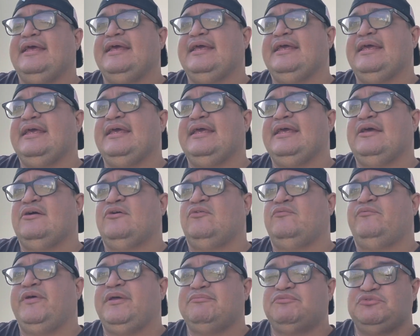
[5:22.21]
Eh,
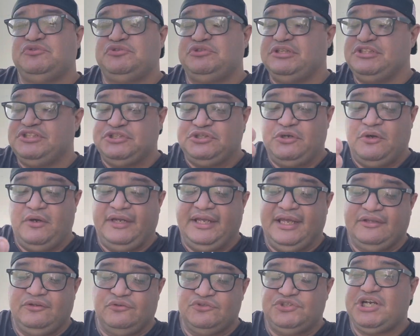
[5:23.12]
vemos a
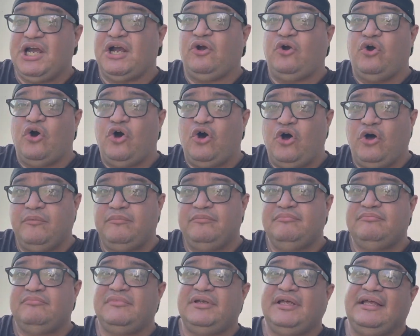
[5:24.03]
história do Jacó,
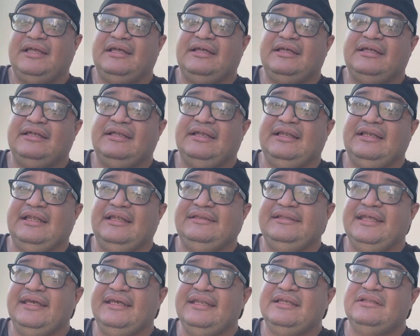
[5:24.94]
a, a
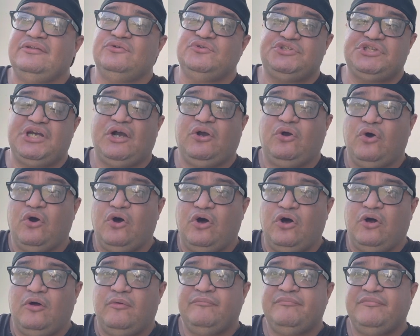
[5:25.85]
ladeira do
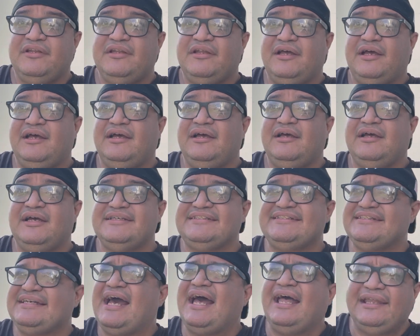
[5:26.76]
Jacó, a, a
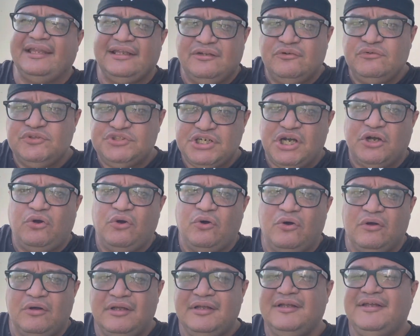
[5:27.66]
escada do
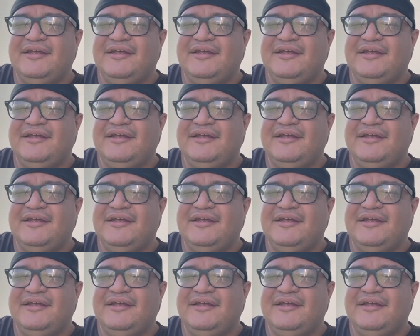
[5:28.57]
Jacó.